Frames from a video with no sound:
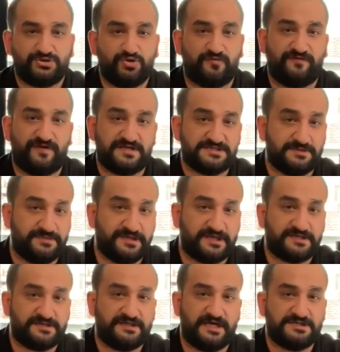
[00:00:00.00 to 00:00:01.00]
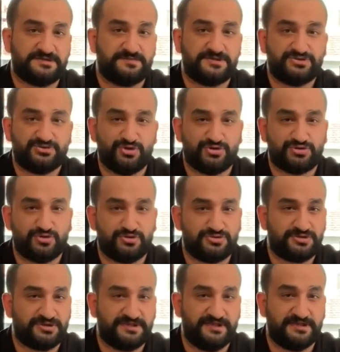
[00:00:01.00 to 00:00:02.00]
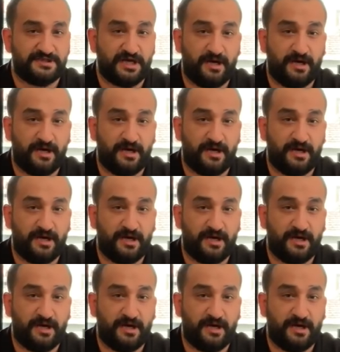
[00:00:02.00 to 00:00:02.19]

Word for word: çok fazla bir yakıt harcaması söz konusu değildir.